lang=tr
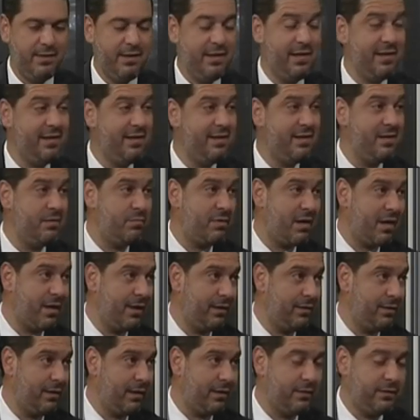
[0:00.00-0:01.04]
ilgili
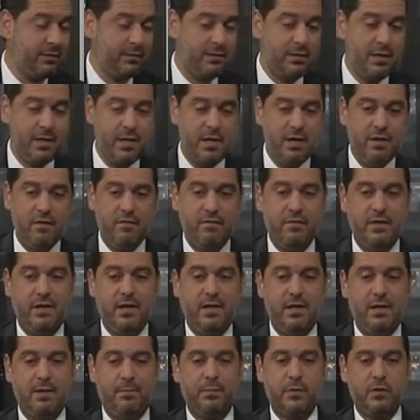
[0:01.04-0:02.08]
bakanların
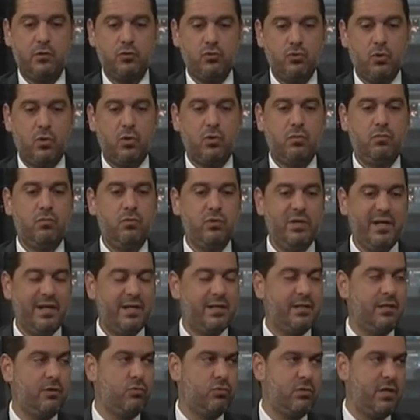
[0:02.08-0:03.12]
ve sorumlu
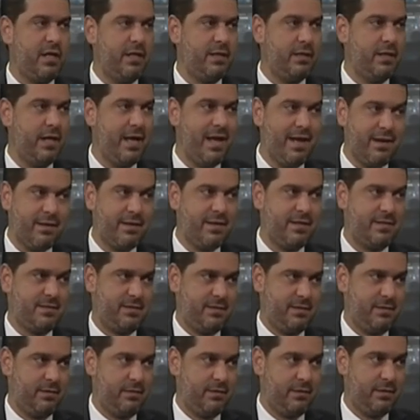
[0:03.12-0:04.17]
yerde duran
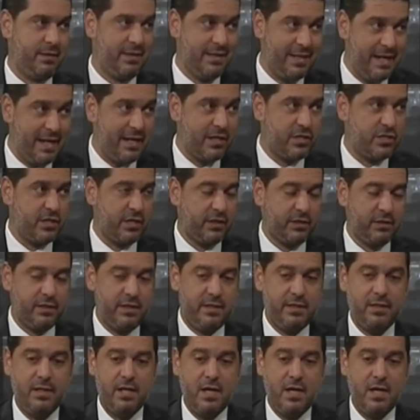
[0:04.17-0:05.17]
herkesin gerçekten